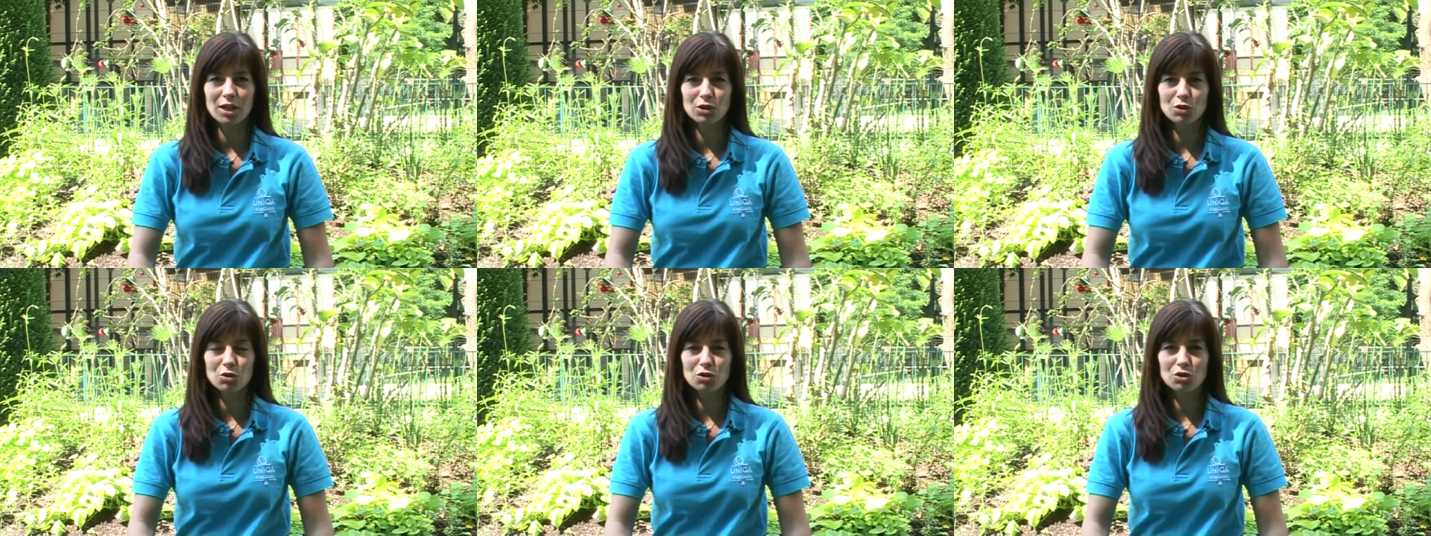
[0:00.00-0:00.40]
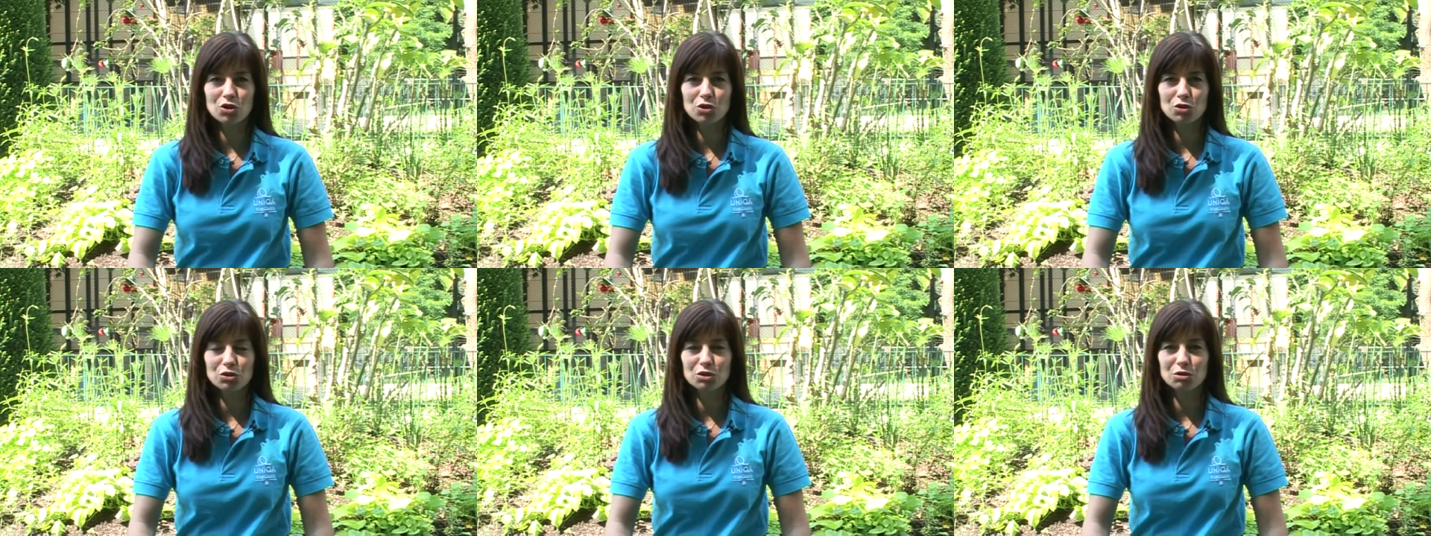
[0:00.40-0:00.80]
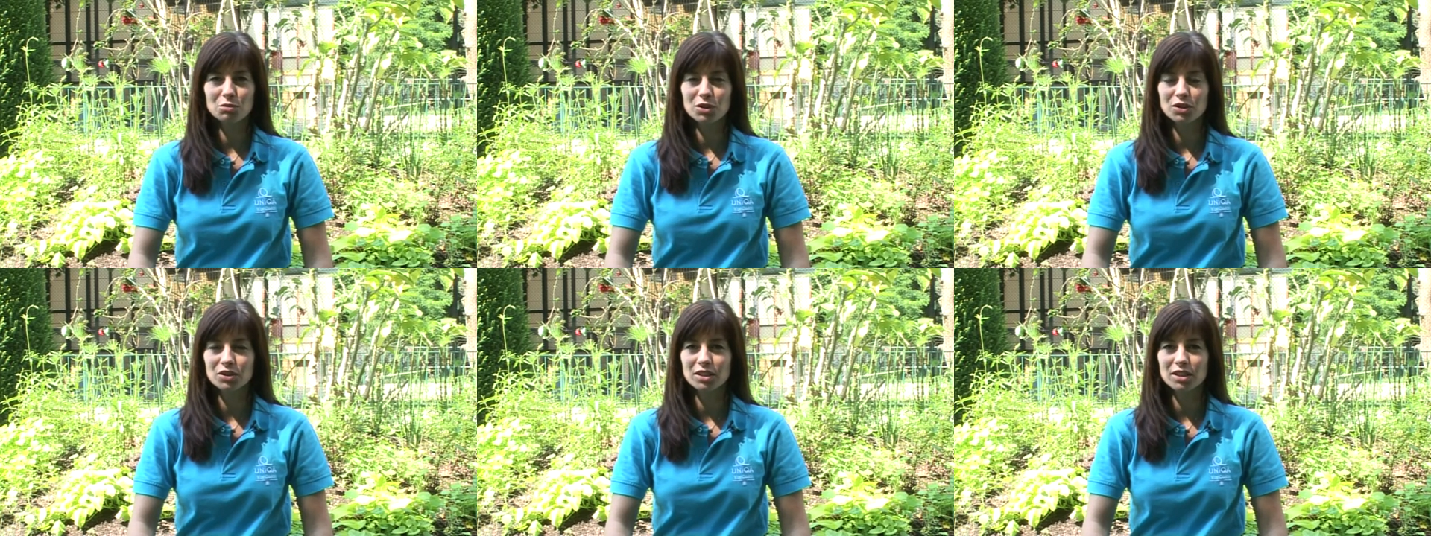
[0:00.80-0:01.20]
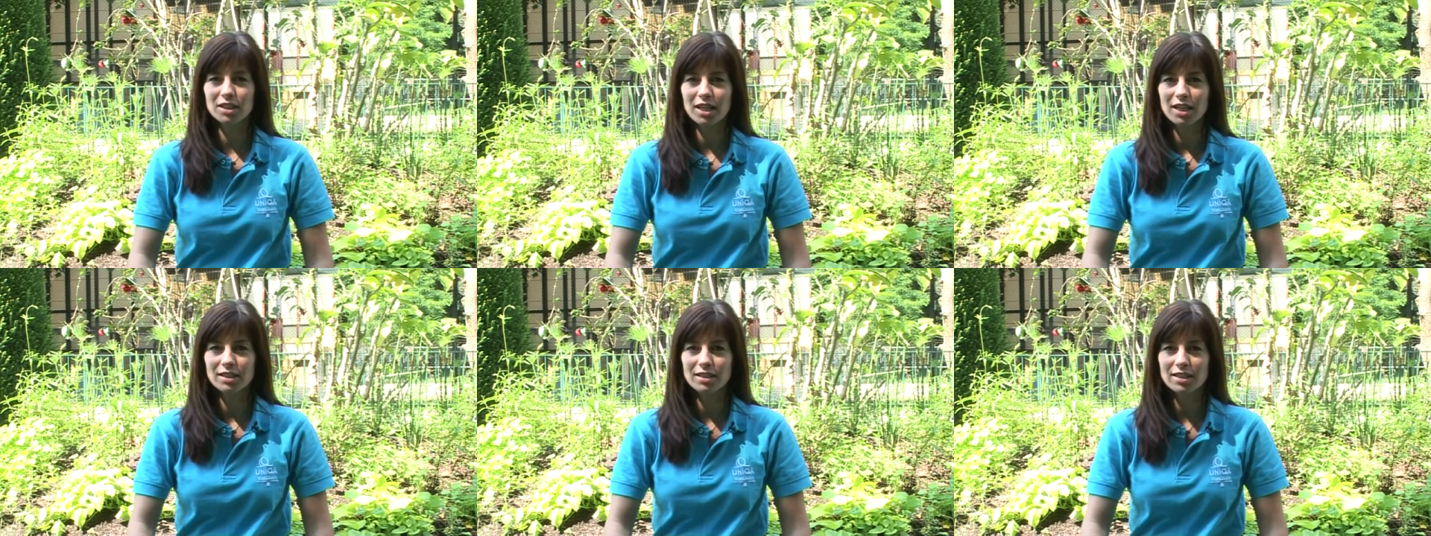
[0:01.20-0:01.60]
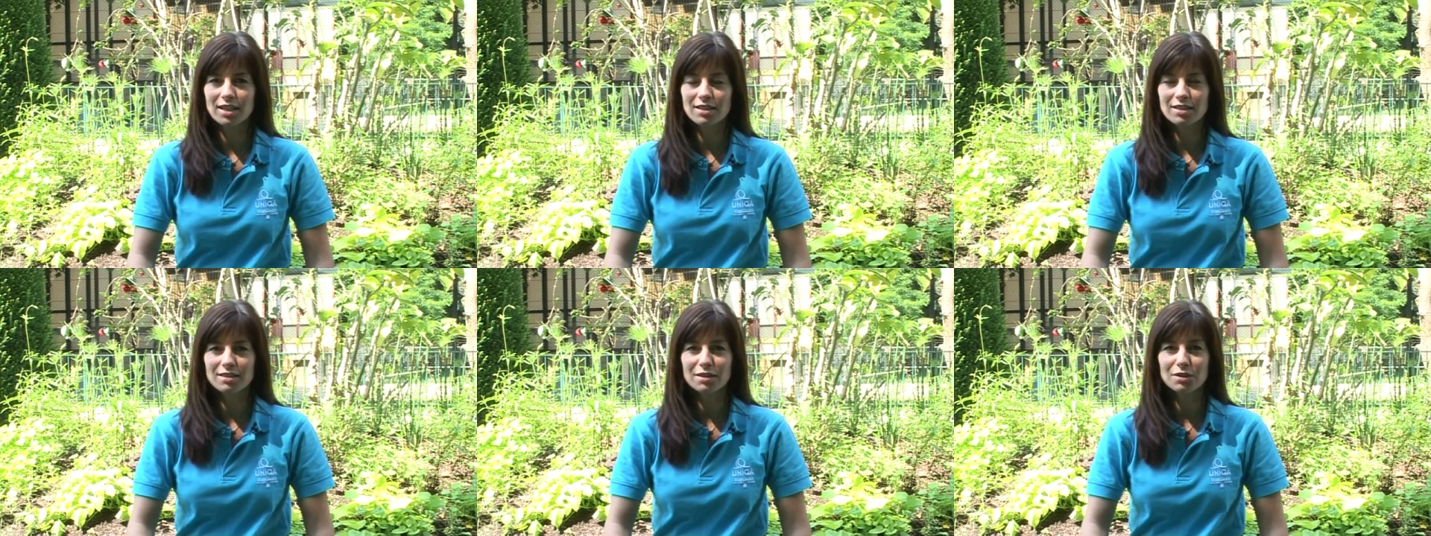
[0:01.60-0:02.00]
Coach und ich möchte Ihnen gerne
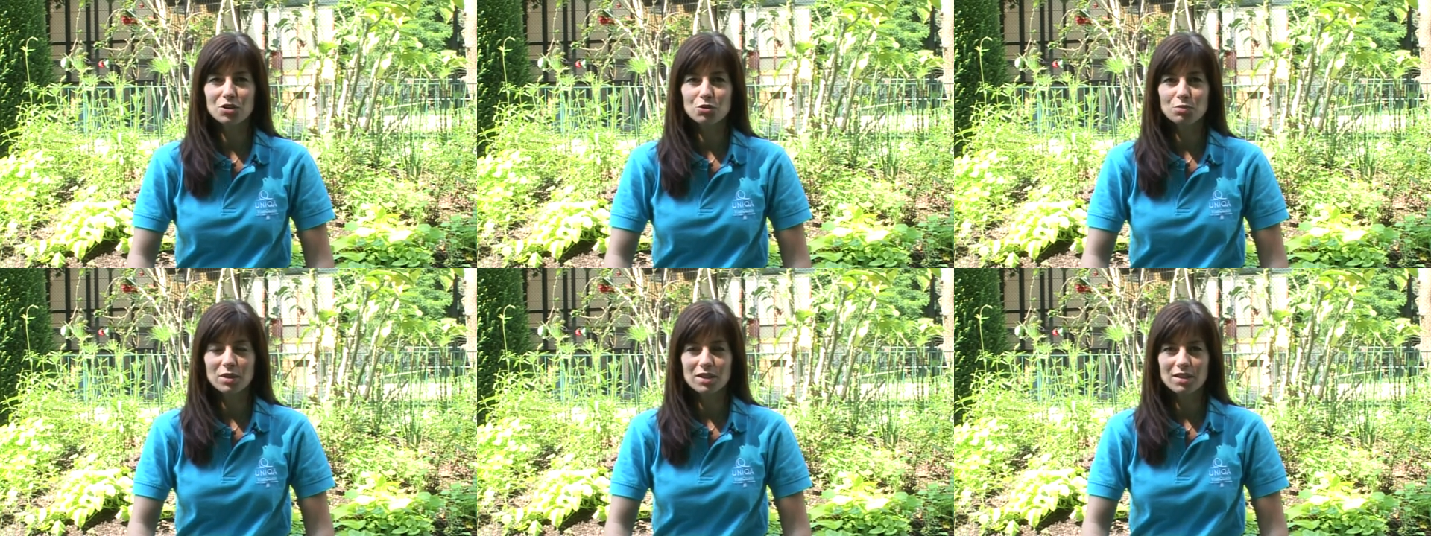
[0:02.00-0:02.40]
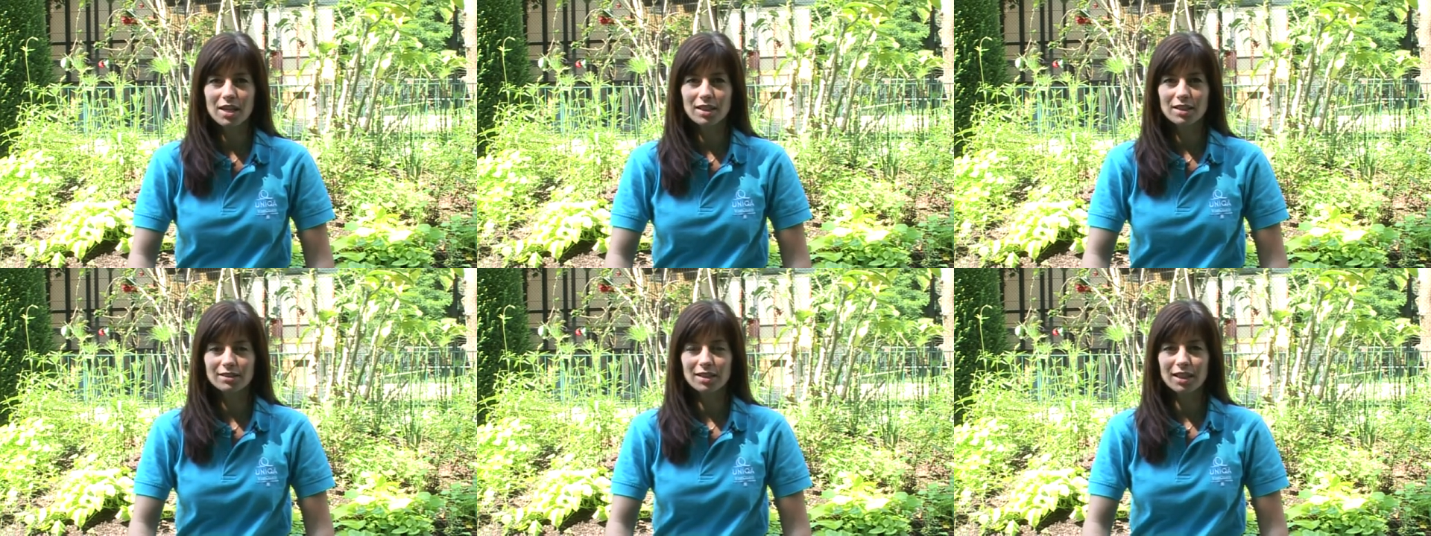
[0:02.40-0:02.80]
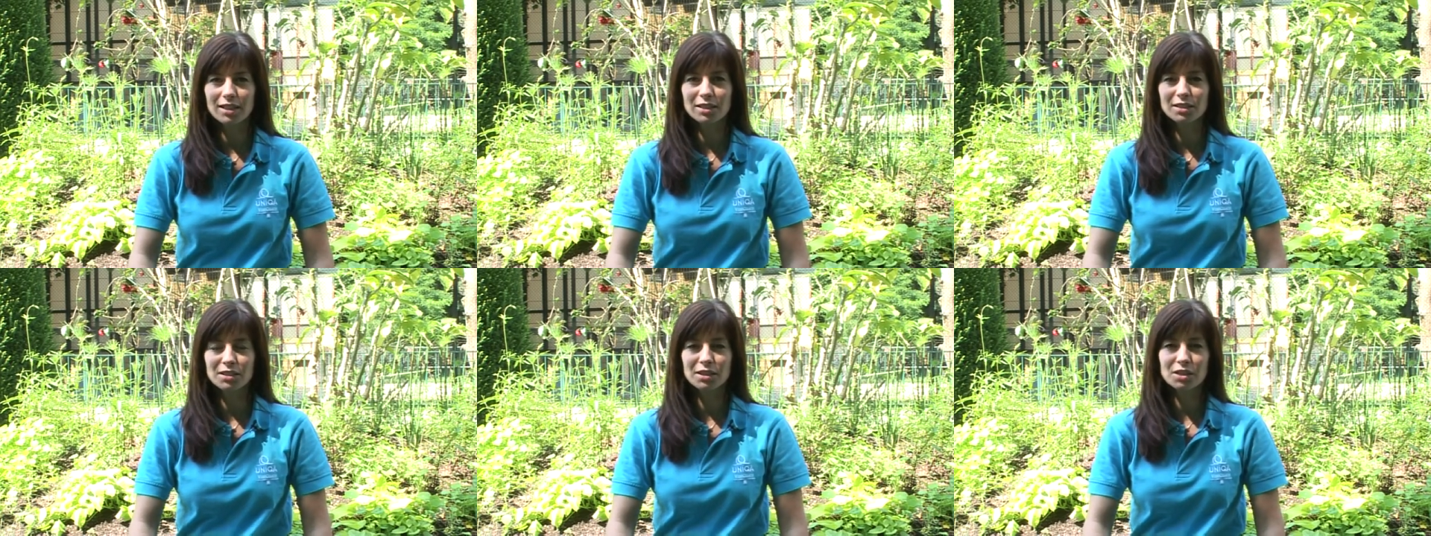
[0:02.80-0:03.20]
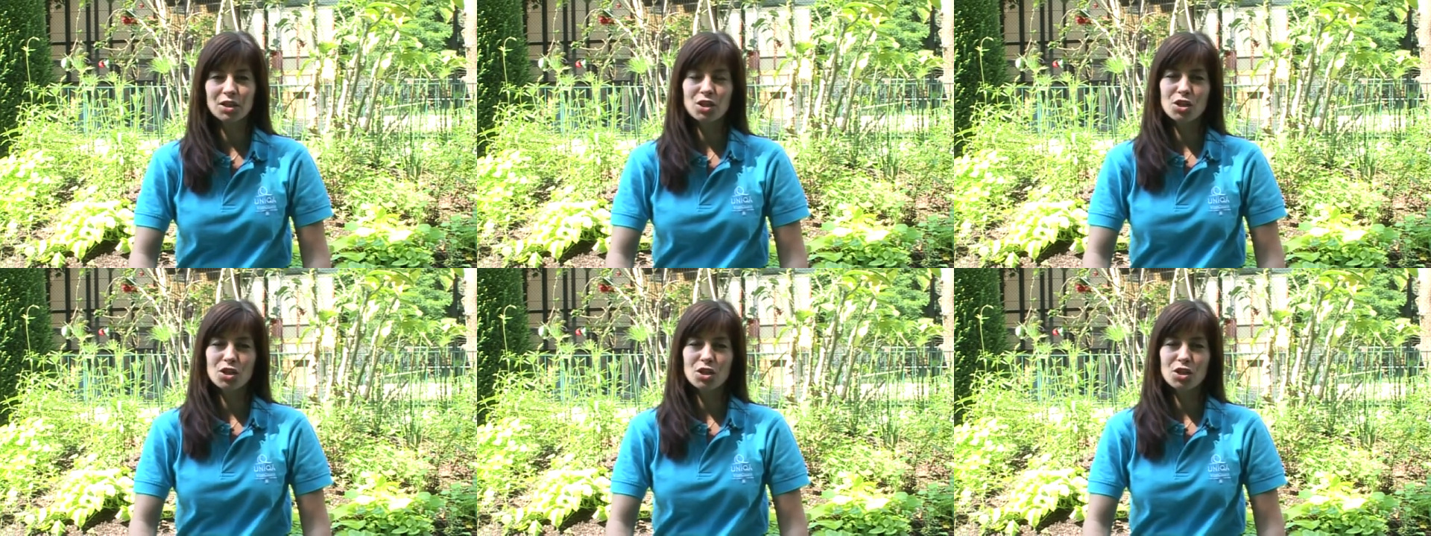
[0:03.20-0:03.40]
jetzt eine spezielle Technik